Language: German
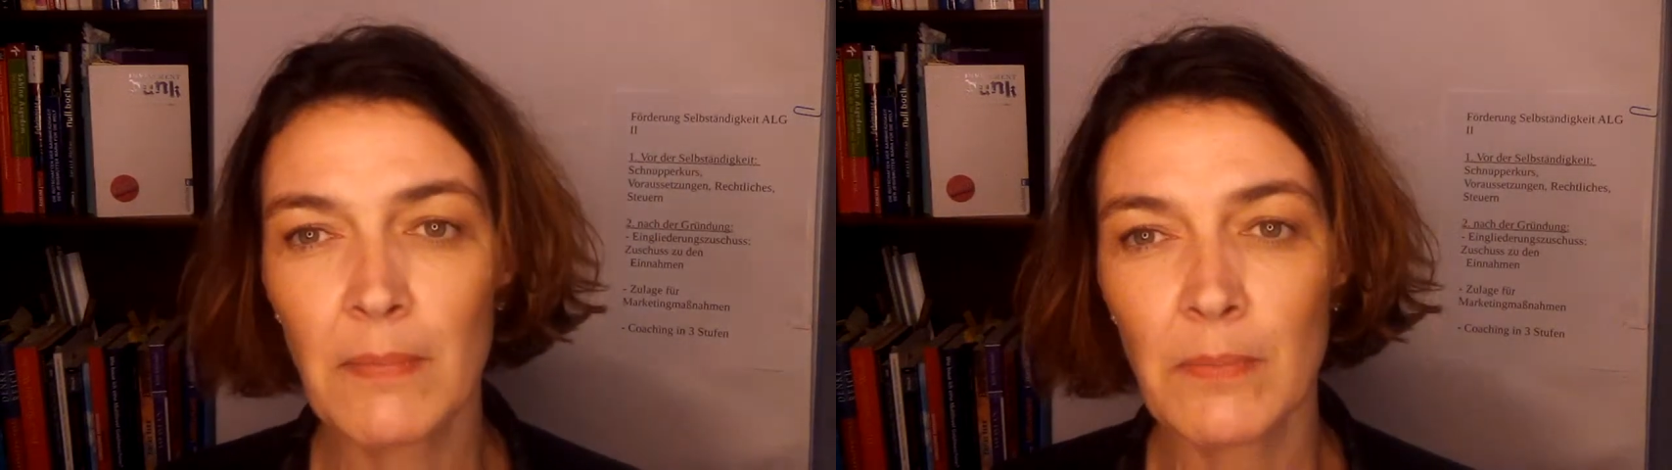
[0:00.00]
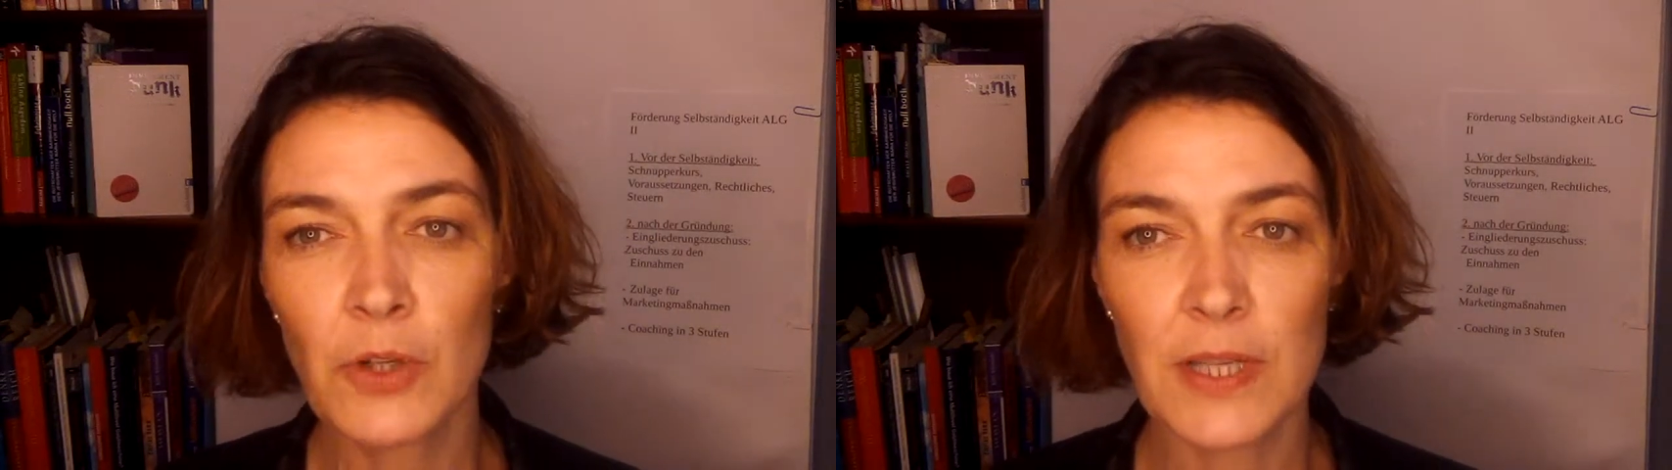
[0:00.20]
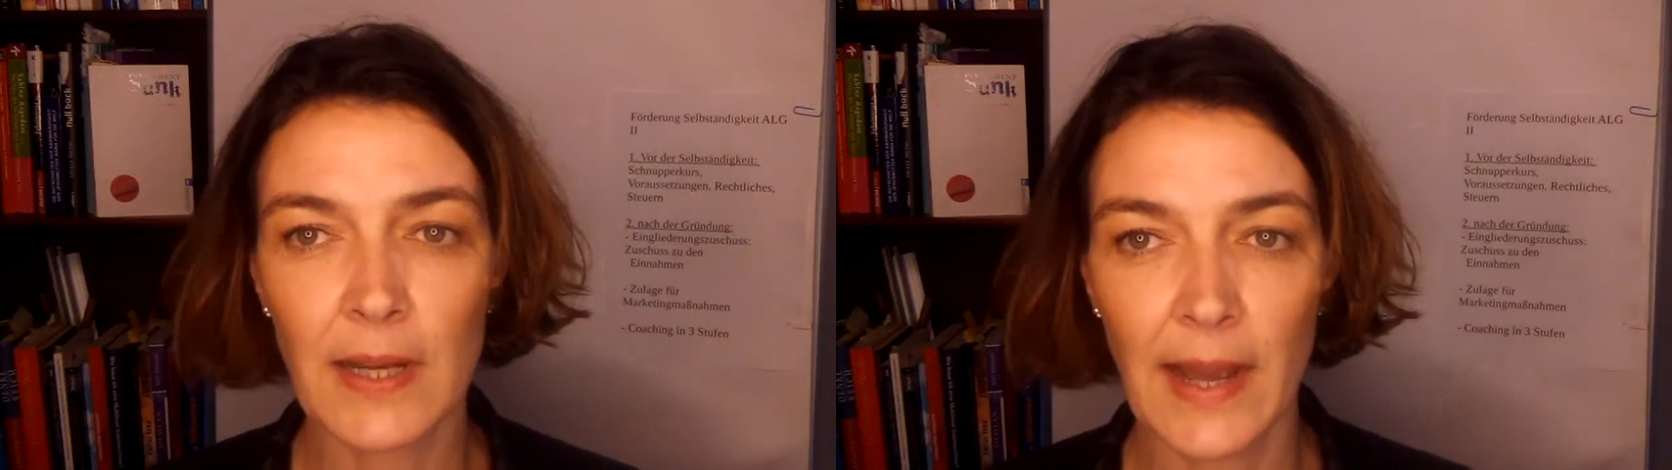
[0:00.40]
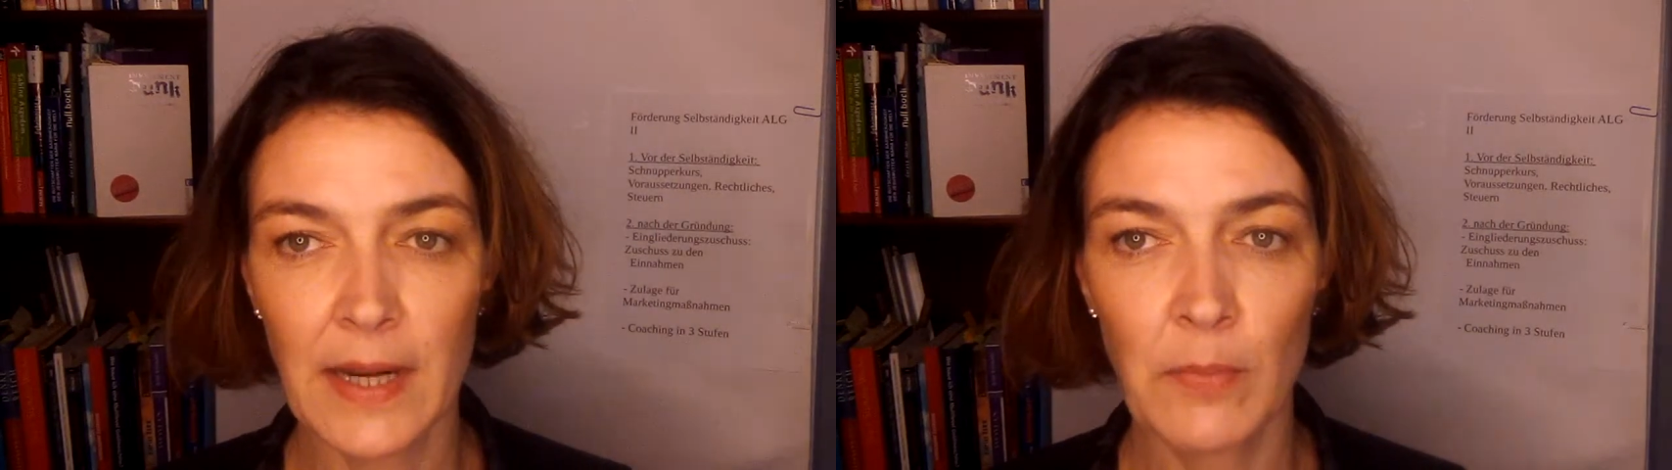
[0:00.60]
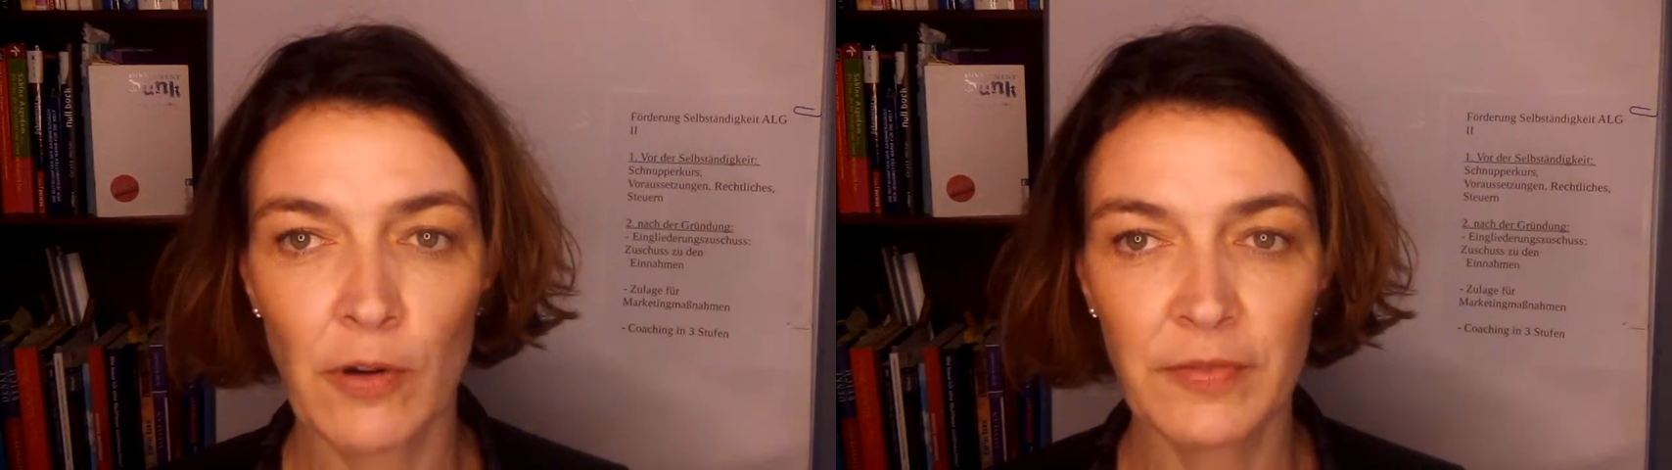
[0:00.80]
man muss ja
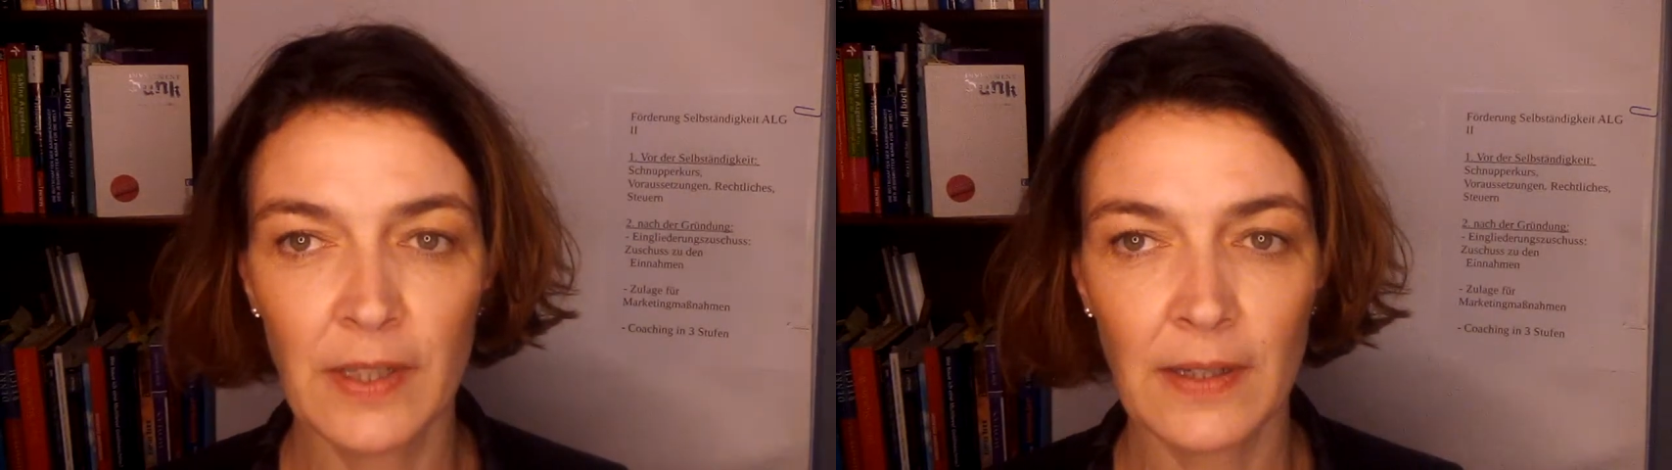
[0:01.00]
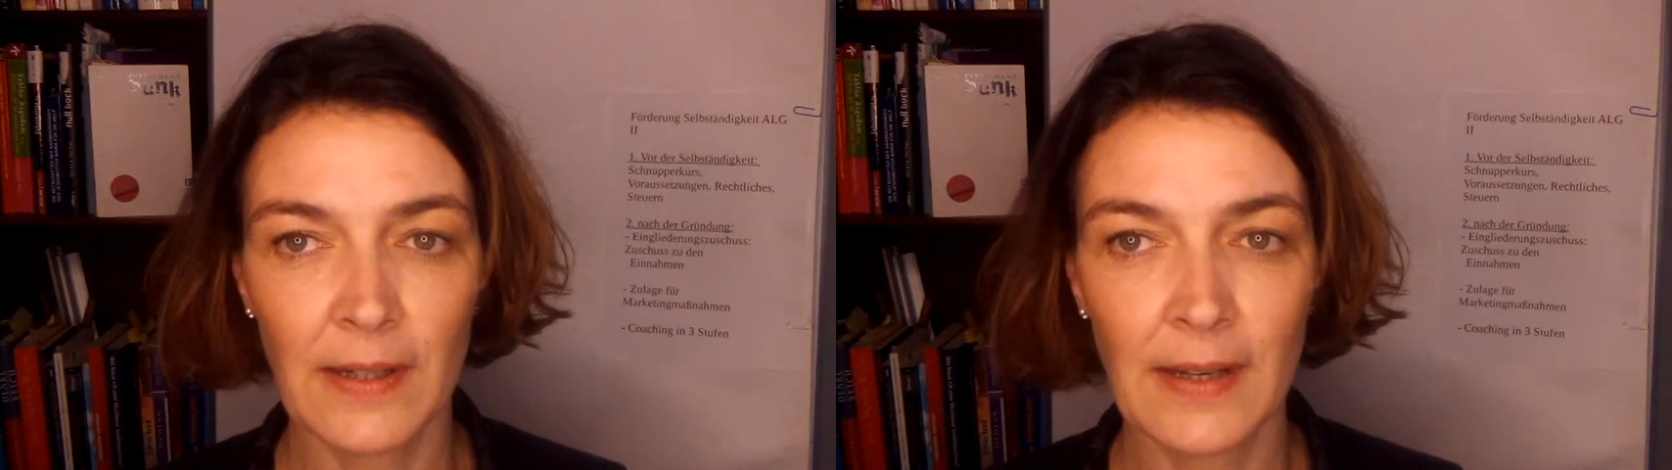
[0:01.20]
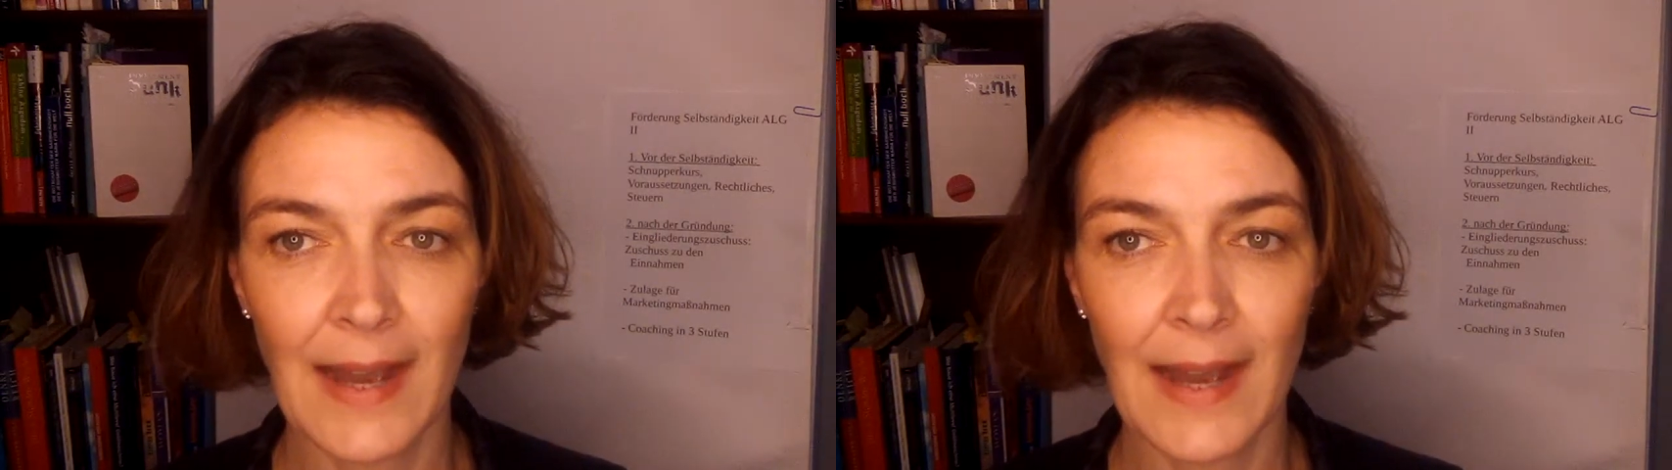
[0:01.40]
keinem auf den